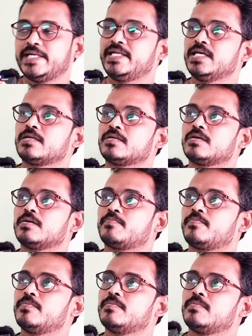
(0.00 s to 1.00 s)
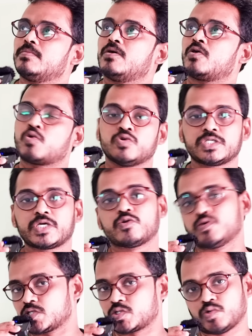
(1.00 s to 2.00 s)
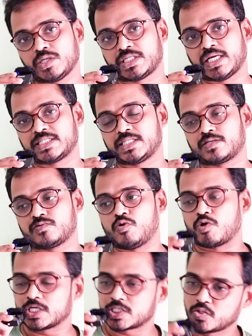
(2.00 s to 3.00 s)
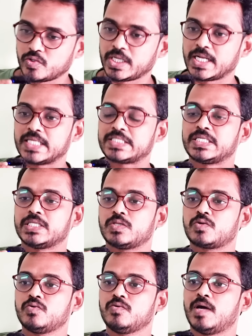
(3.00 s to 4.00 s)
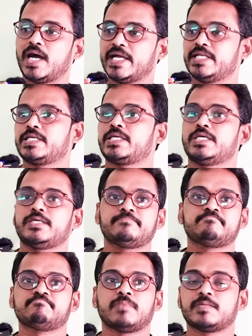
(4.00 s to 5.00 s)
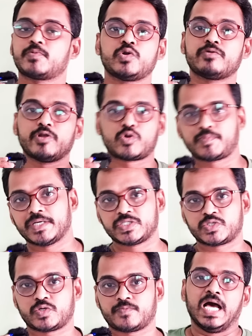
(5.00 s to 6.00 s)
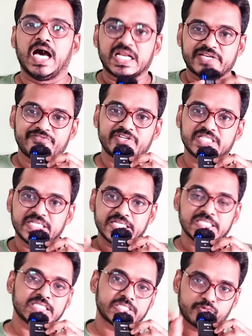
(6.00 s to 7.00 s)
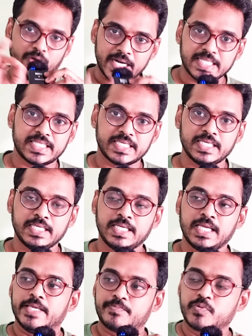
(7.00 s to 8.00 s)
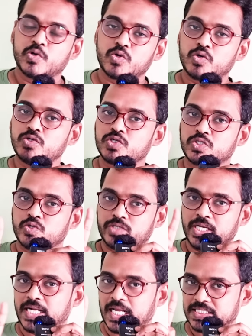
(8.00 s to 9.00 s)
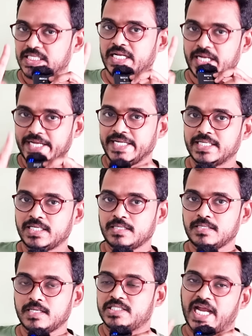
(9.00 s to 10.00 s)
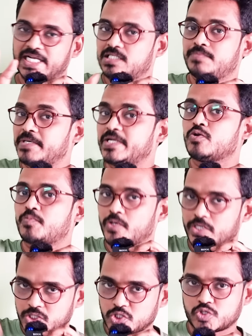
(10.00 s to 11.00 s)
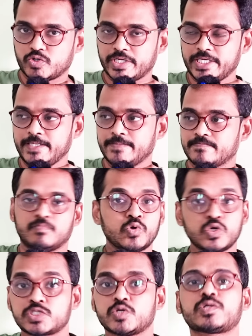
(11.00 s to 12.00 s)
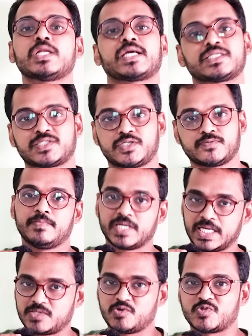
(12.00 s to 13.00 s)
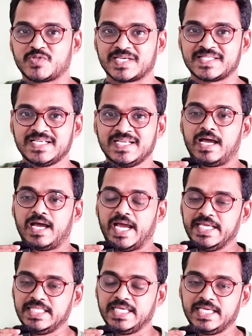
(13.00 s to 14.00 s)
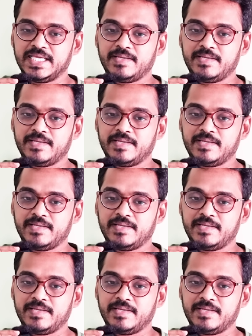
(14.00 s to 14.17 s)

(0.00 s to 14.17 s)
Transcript: రైటర్ రోజుకి రెండు స్టోరీస్ రాస్తారు ఒక స్టోరీ రాసినందుకు ఆయనకి మనం రెండు వేల రూపాయలు ఇస్తున్నాం ఆర్టిఫిషియల్ ఇంటెలిజెన్స్ వాడితే ఎప్పుడు రెండు స్టోరీలు రాసే రైటర్ చాట్ జీపీటీని ఉపయోగించుకొని మూడు స్టోరీలు రాస్తాడు మీకు అర్థమవుతుంది కదా అయితే